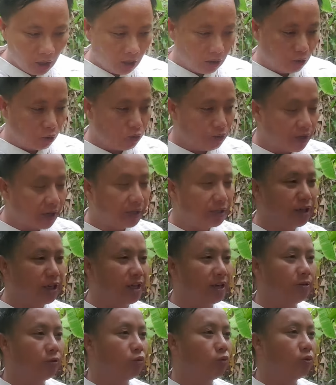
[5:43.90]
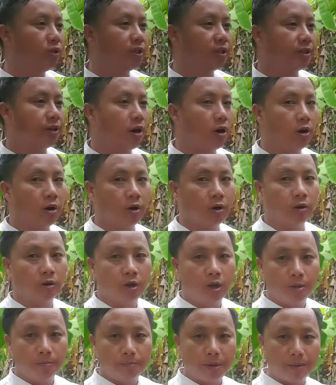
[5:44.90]
lúc nâng niên nu nỉ nó
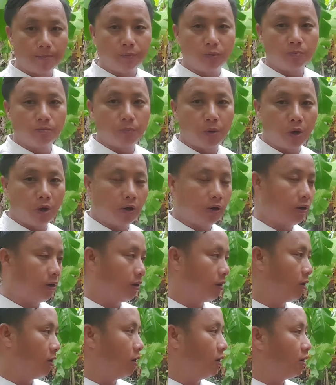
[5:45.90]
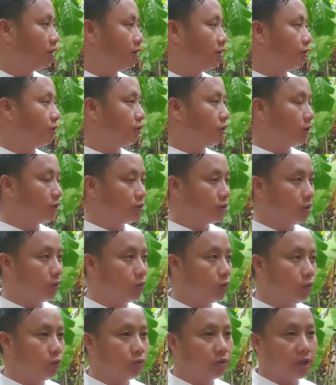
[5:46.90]
bé một bò nho trầu
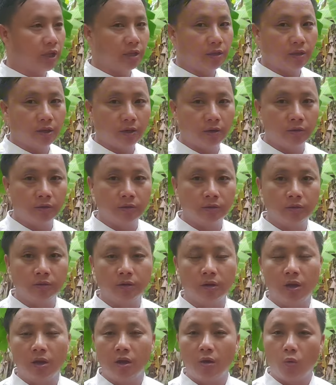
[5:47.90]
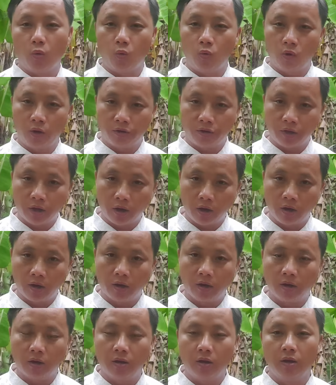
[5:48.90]
lúc tê chờ ủa
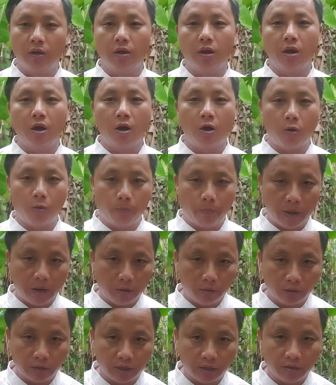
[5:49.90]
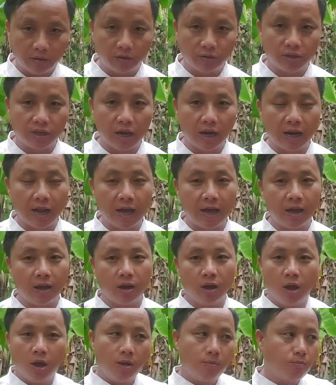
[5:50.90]
do hậu bé lúc tê chờ nhá la
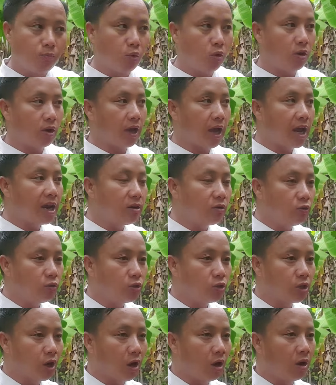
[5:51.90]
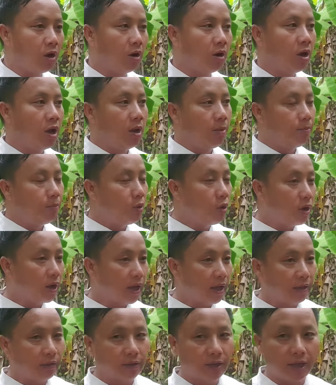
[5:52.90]
mua canh lúc rò mua
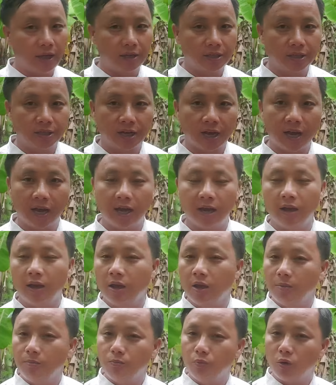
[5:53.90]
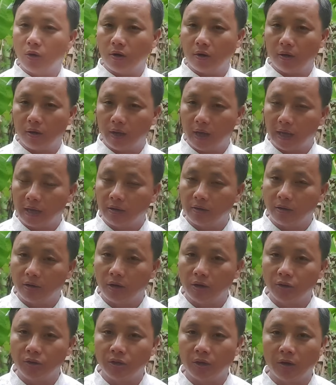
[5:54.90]
canh tha trà mua canh
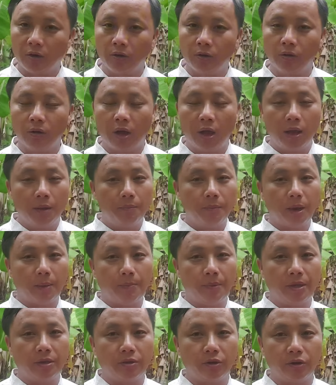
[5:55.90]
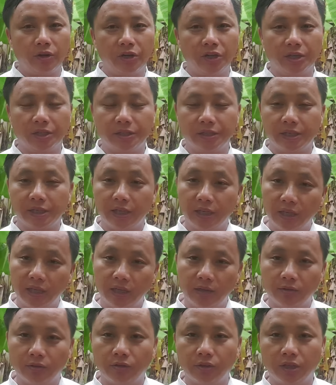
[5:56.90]
khó chờ mà bé cho nỉa gì
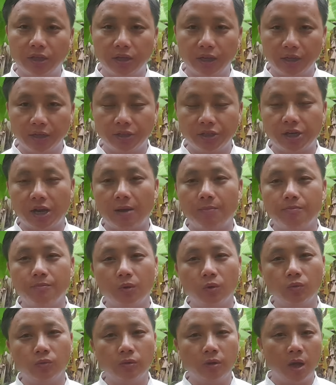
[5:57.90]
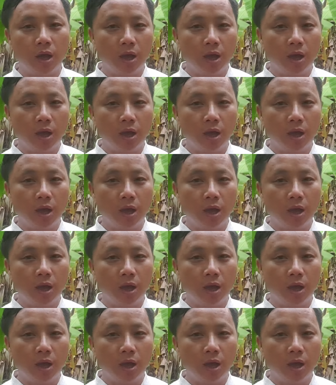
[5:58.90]
cứ tin nâng trà mông